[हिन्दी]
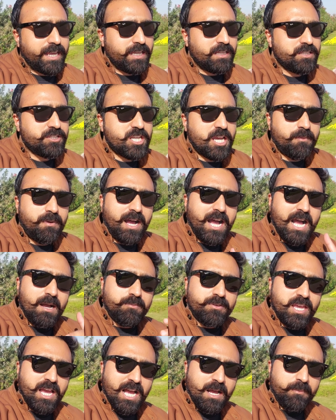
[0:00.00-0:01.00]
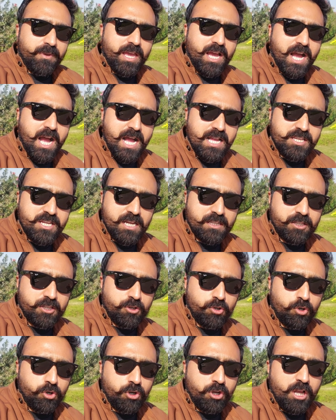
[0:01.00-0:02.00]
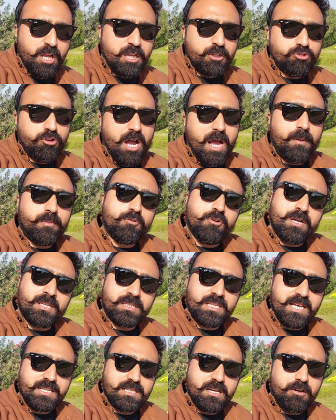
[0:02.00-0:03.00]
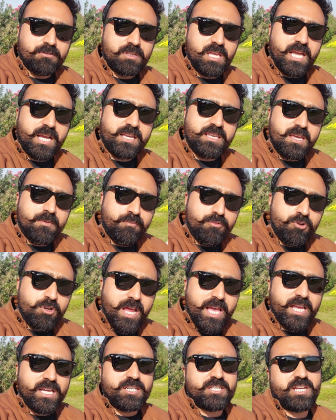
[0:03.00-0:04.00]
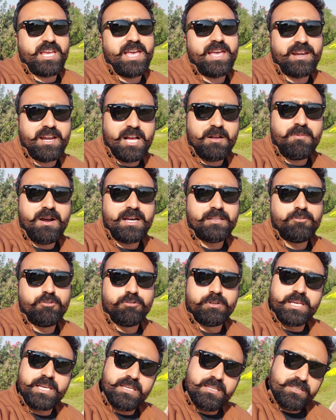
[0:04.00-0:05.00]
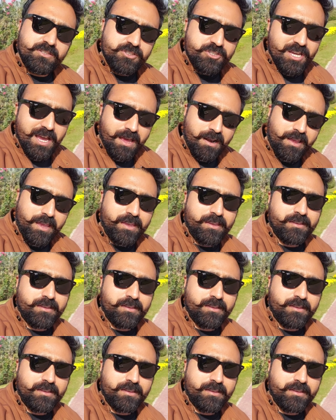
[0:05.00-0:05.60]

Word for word: लेकिन जब आप यहाँ पे आ जाते हो तो आपको अंदाजा होता है कि ये पूरा एक शहर आबाद होने जा रहा